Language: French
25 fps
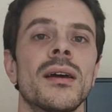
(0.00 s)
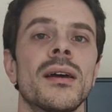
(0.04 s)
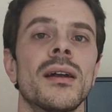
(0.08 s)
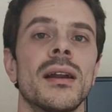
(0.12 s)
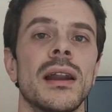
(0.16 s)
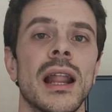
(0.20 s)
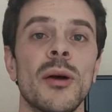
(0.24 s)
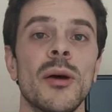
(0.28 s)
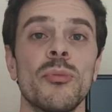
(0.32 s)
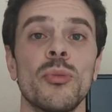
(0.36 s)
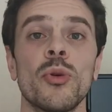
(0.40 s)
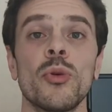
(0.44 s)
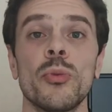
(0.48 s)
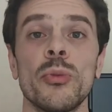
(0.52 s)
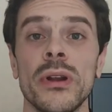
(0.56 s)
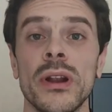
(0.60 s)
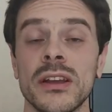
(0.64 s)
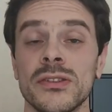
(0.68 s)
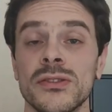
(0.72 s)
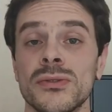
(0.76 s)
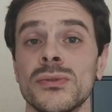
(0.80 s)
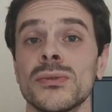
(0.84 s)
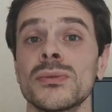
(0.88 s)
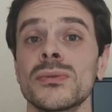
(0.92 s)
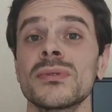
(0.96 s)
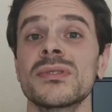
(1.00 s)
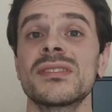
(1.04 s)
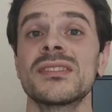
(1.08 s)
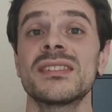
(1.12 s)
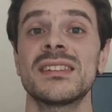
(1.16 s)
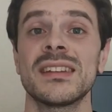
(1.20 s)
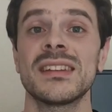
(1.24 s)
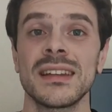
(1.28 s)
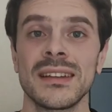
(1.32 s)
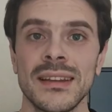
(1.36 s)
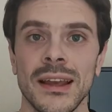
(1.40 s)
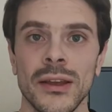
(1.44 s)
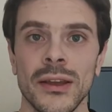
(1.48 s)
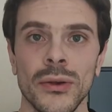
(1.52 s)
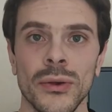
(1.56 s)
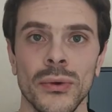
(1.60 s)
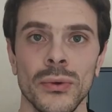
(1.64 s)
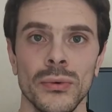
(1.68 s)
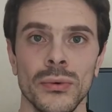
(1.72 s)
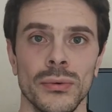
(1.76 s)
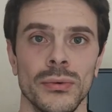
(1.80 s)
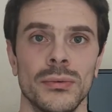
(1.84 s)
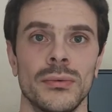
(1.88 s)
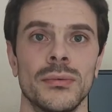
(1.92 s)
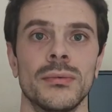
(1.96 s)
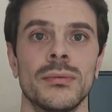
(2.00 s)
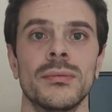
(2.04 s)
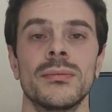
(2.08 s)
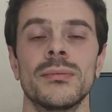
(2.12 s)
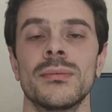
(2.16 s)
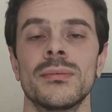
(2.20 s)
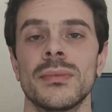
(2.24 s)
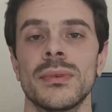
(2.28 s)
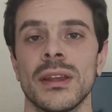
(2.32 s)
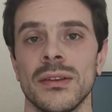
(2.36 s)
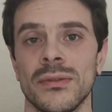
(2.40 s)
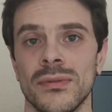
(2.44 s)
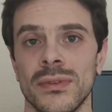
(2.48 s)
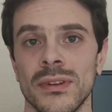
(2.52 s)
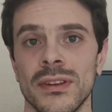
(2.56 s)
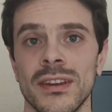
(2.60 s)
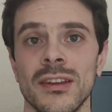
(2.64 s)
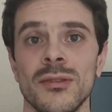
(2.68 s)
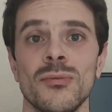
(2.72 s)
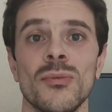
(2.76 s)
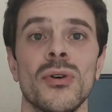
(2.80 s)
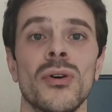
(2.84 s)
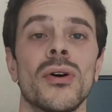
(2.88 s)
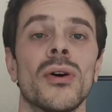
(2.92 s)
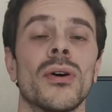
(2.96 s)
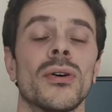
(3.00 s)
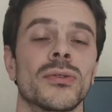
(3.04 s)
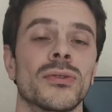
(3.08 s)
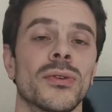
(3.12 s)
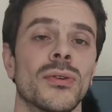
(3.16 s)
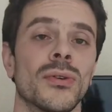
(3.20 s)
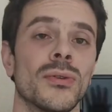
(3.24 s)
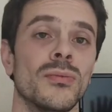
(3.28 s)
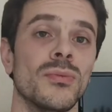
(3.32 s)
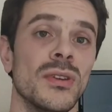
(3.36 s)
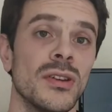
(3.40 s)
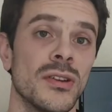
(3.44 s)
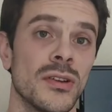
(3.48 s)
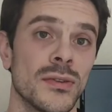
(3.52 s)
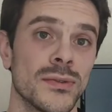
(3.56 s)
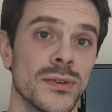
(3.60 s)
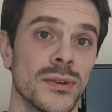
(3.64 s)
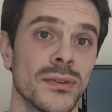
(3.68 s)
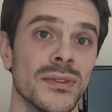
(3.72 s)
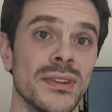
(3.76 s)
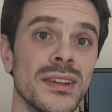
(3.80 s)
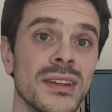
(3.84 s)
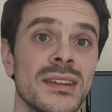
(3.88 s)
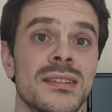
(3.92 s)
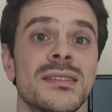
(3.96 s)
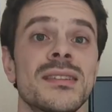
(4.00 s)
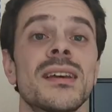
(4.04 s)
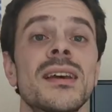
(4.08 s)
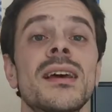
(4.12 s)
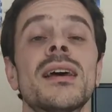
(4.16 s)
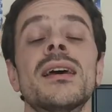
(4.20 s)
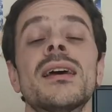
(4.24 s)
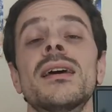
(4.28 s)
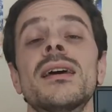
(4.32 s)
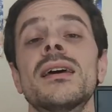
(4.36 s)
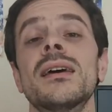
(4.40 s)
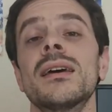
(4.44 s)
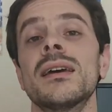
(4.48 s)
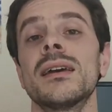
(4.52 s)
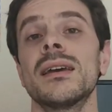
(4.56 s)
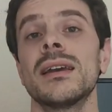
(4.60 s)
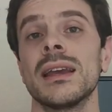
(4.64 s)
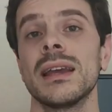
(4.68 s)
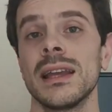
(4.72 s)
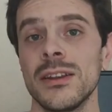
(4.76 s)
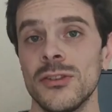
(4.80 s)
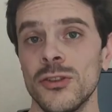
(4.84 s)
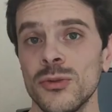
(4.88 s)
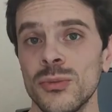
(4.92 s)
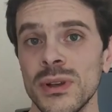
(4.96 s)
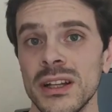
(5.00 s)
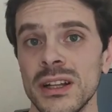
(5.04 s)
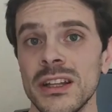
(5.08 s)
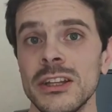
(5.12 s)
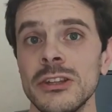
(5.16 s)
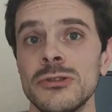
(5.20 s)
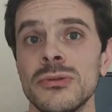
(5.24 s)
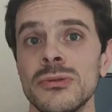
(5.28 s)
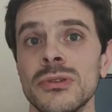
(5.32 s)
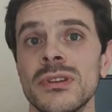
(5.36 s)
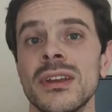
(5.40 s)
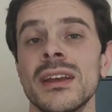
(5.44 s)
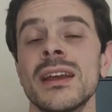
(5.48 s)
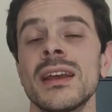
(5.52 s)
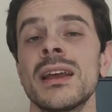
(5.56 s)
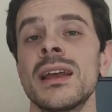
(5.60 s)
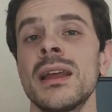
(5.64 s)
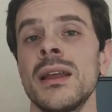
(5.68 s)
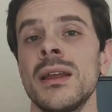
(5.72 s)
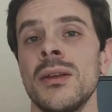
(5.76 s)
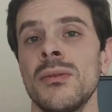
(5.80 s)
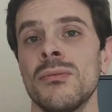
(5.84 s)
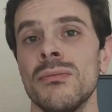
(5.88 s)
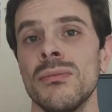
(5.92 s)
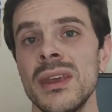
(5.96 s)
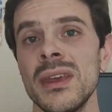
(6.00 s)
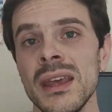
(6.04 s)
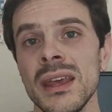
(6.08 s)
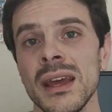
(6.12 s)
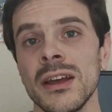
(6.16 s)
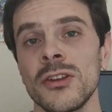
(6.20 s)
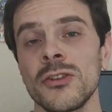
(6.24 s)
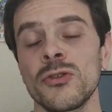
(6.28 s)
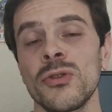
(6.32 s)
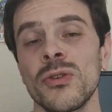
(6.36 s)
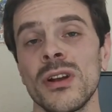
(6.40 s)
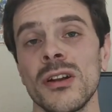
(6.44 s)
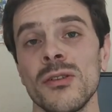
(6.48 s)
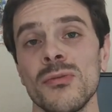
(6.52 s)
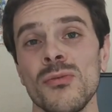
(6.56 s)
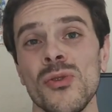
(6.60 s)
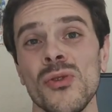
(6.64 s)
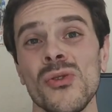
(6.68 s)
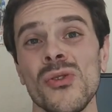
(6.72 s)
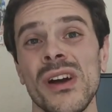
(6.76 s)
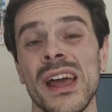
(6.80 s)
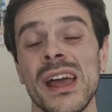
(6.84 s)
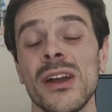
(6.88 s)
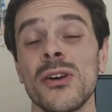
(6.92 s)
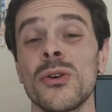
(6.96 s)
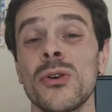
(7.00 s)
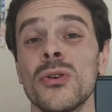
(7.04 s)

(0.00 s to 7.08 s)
La population s'est accrue, effectivement, entre 1910 et 2018, mais actuellement, elle